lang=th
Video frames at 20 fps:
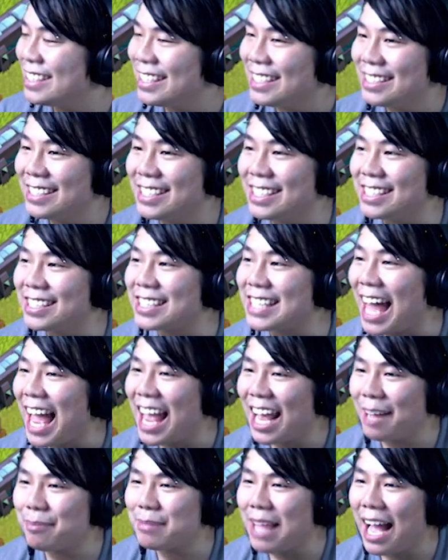หนึ่งแสน
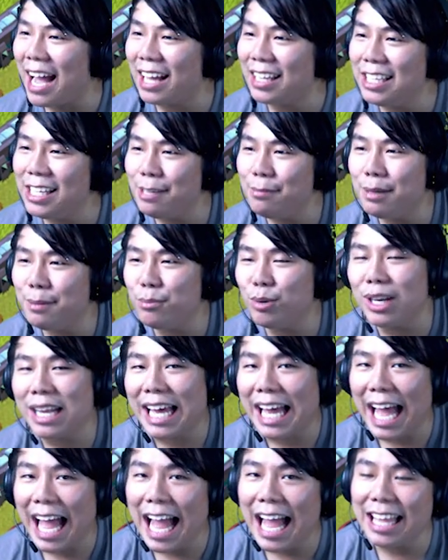ครับ ถังนี้มีมูล
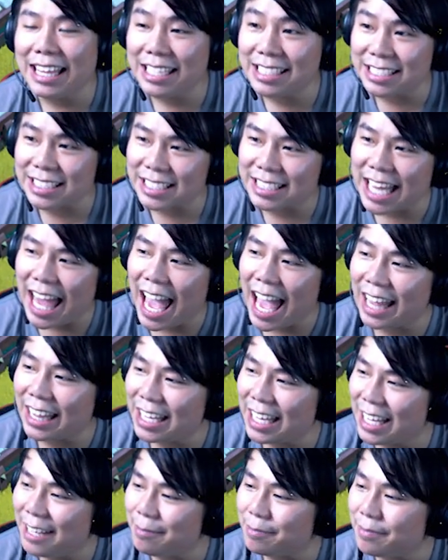ค่าหนึ่งแสน
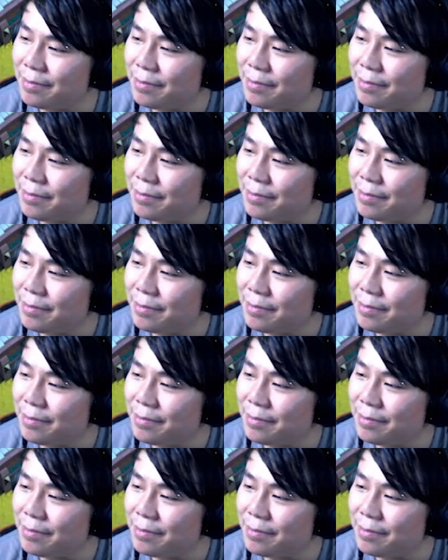นะครับ